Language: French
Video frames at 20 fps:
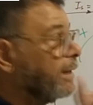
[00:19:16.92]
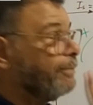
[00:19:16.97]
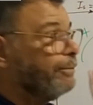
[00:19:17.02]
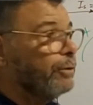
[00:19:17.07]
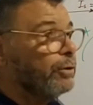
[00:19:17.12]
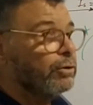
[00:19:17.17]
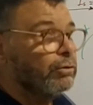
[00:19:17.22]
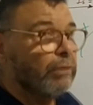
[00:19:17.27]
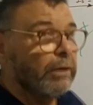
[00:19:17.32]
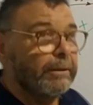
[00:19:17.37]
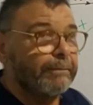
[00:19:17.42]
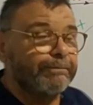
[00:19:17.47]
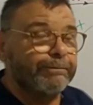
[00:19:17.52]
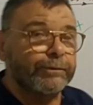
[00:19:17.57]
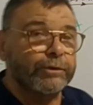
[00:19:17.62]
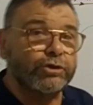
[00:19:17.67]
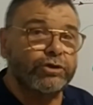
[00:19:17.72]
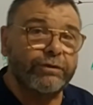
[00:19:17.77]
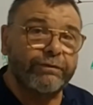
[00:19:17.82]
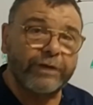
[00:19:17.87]
d'aller plus
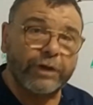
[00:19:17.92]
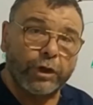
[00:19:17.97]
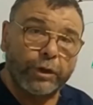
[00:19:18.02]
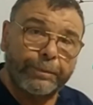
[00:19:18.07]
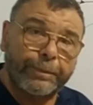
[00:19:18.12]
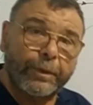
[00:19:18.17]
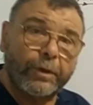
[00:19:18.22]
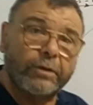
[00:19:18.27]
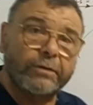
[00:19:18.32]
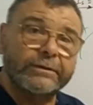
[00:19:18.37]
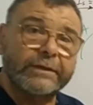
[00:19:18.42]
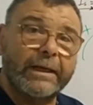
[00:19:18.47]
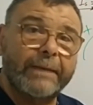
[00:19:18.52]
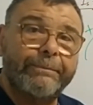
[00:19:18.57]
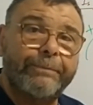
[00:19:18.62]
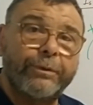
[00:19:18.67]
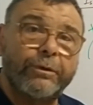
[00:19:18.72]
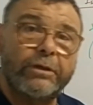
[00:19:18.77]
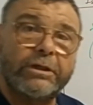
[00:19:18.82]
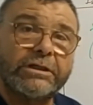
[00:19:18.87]
loin, je vais
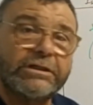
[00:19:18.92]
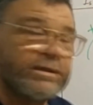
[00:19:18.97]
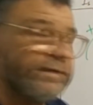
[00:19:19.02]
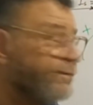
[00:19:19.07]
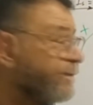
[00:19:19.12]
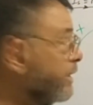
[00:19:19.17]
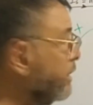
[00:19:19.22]
reprendre un peu les